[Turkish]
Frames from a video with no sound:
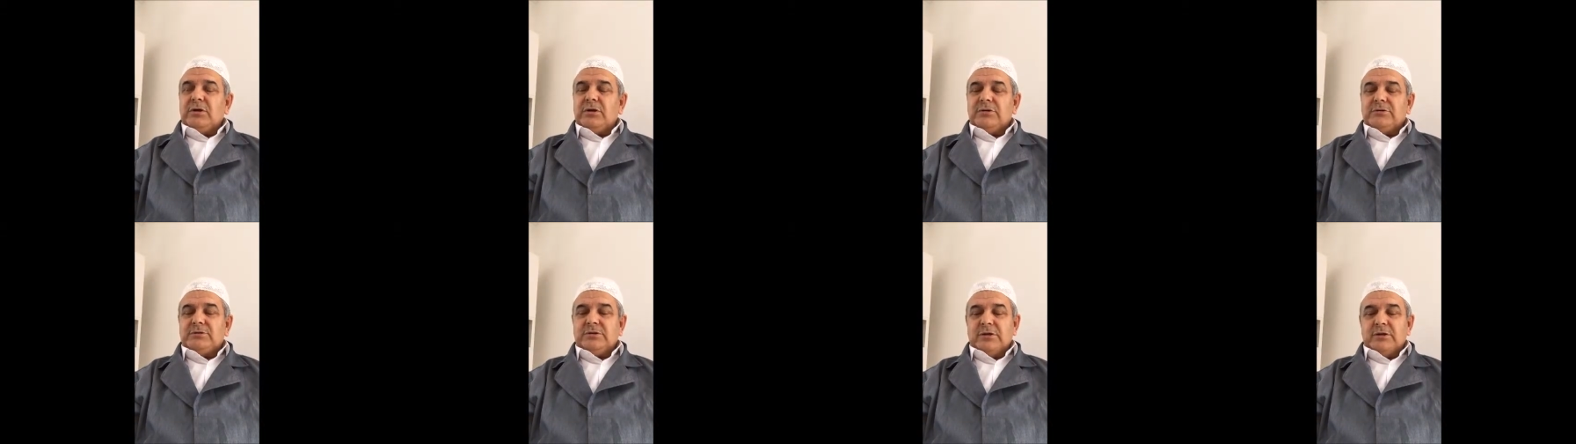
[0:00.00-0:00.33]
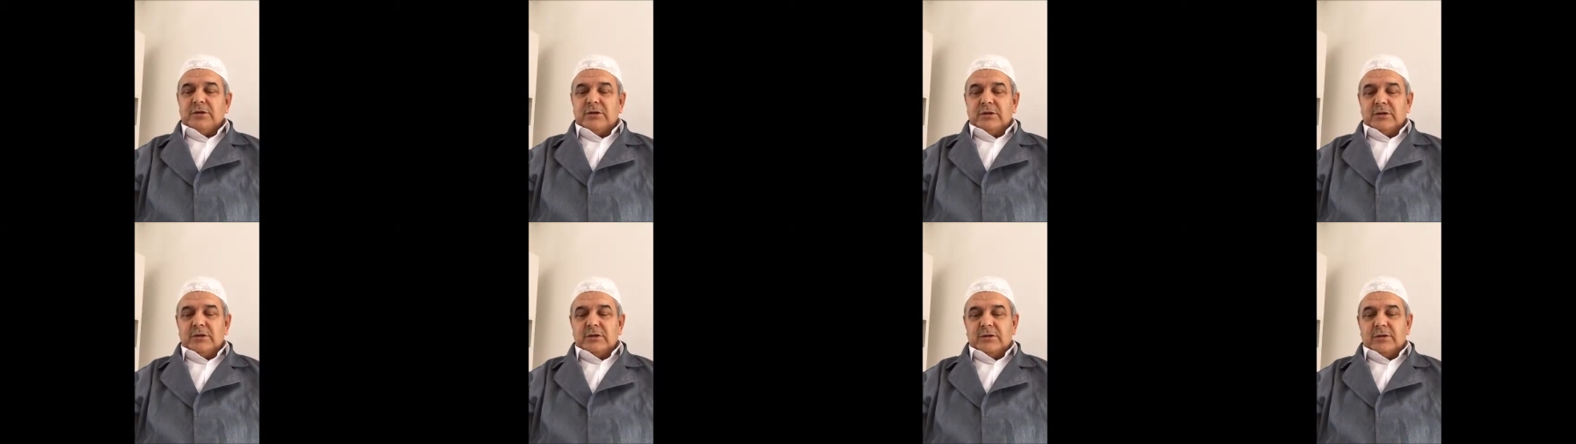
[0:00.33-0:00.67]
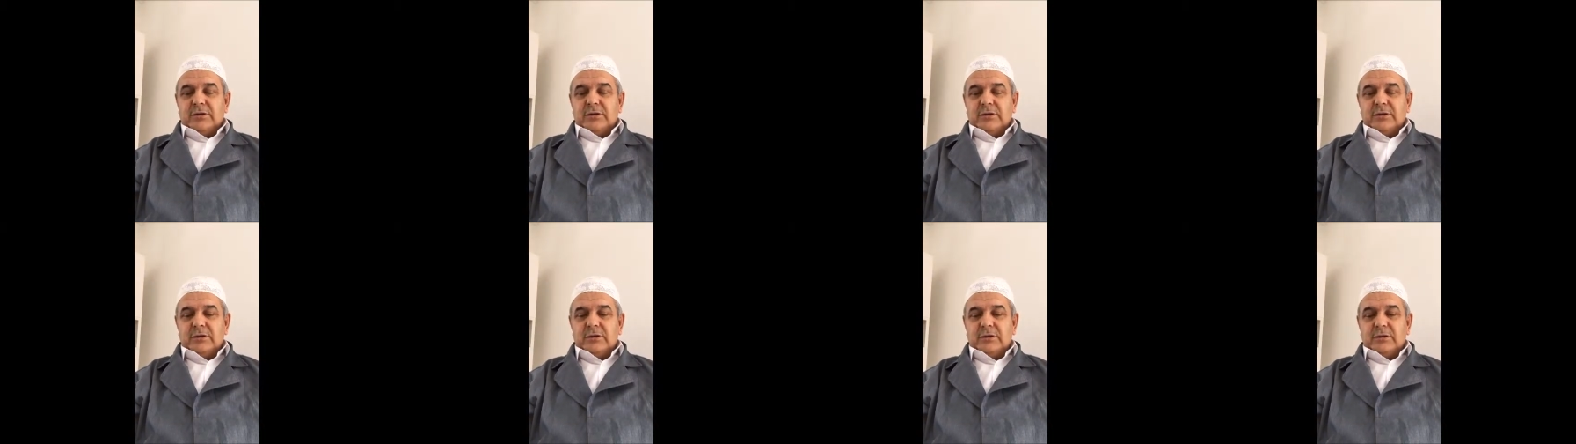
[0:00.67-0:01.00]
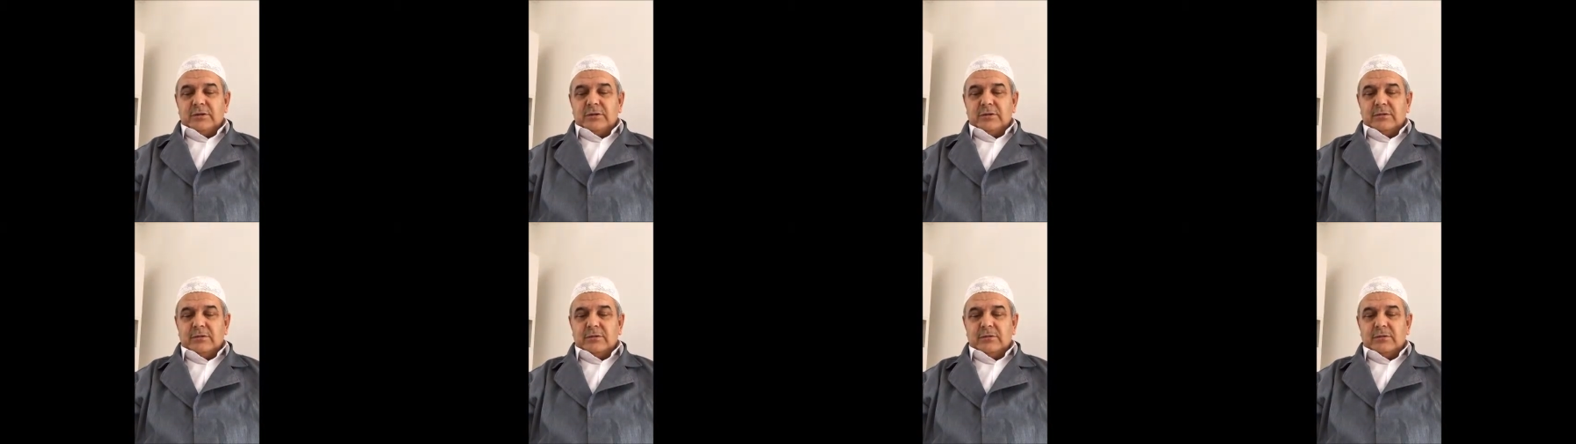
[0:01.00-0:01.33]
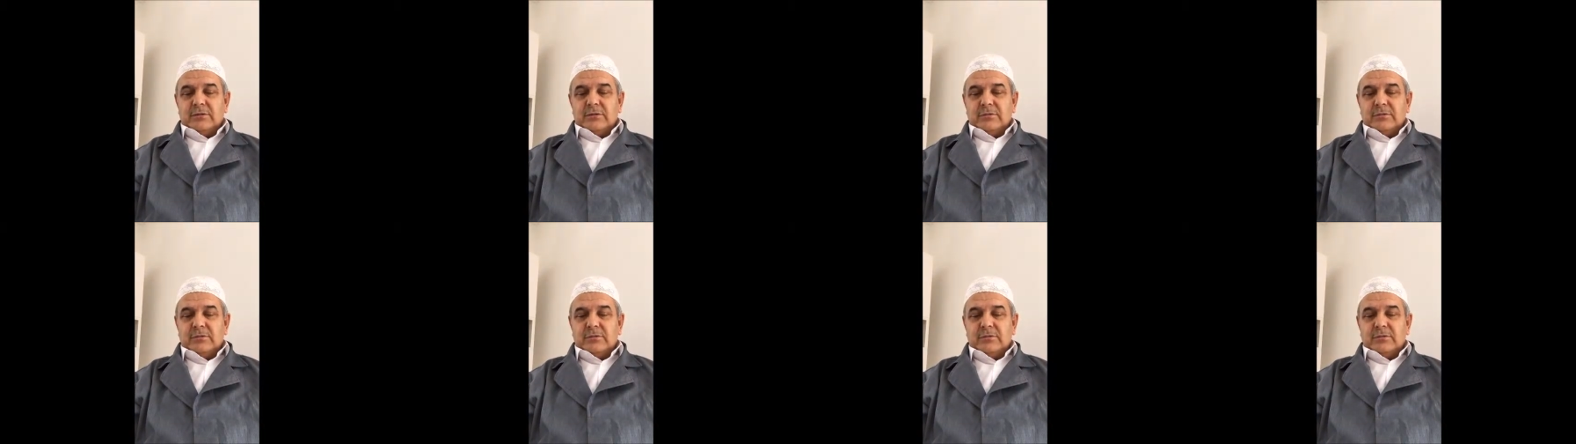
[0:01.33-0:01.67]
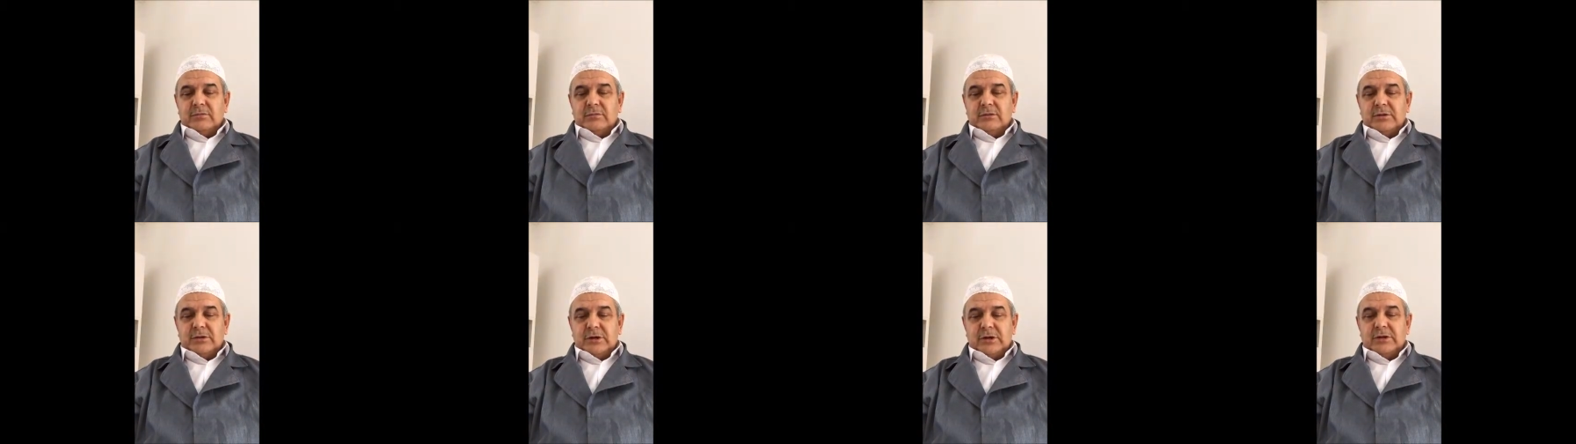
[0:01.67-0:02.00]
Hazretleri de
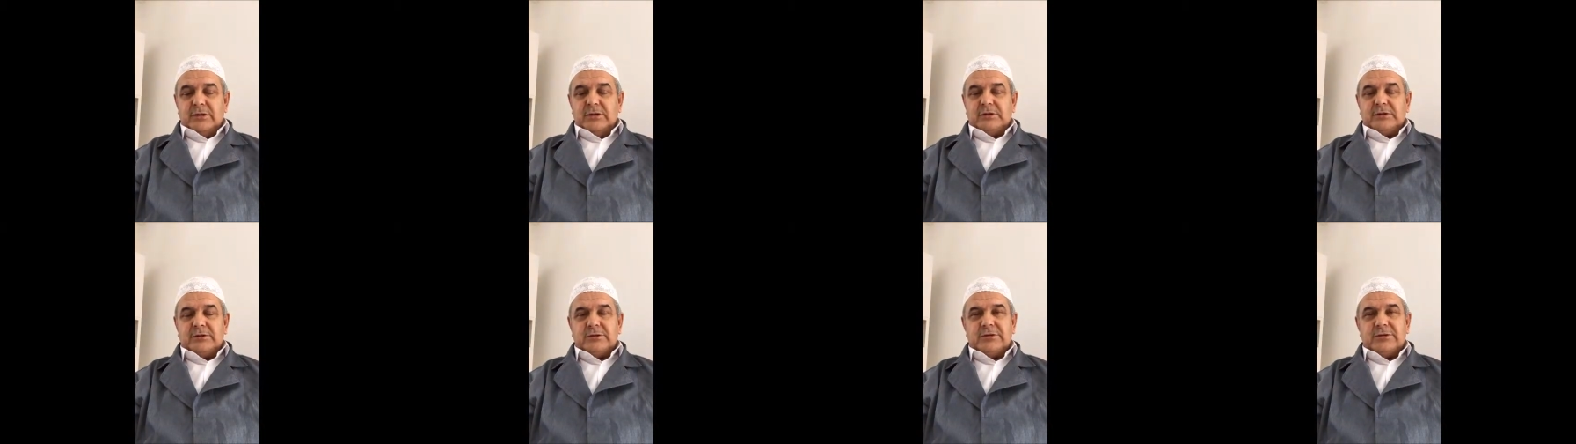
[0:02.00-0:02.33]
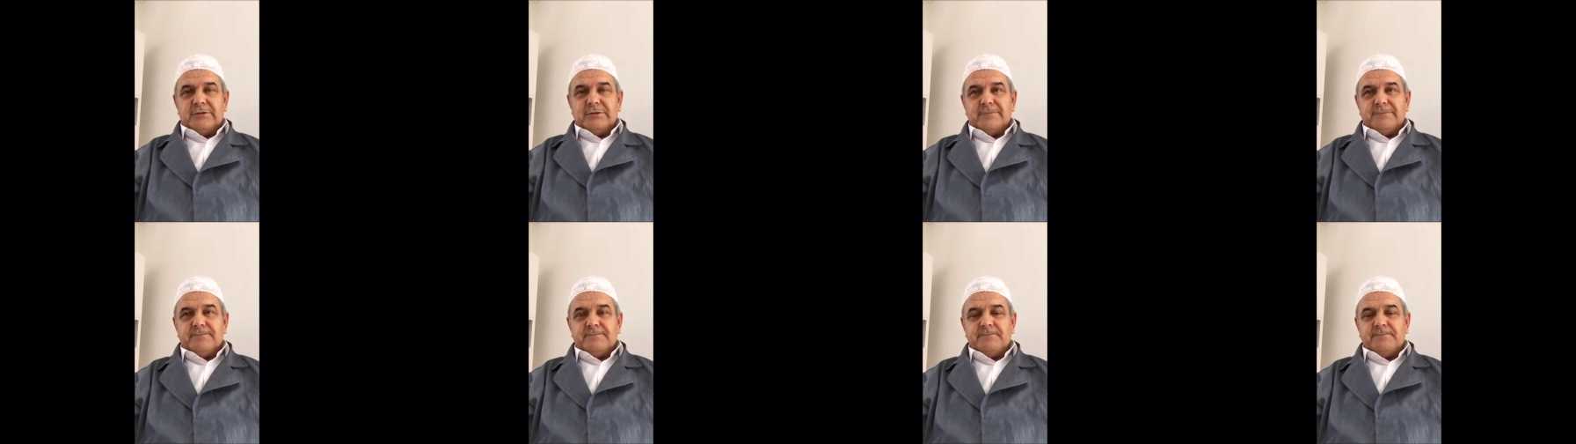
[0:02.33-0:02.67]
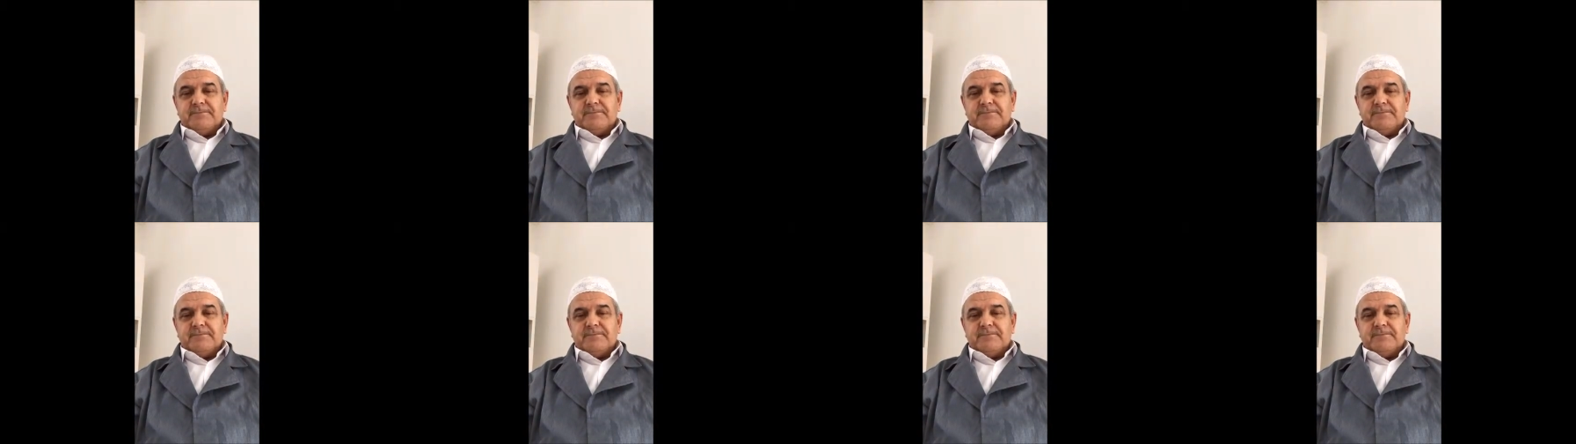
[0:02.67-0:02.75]
deniz.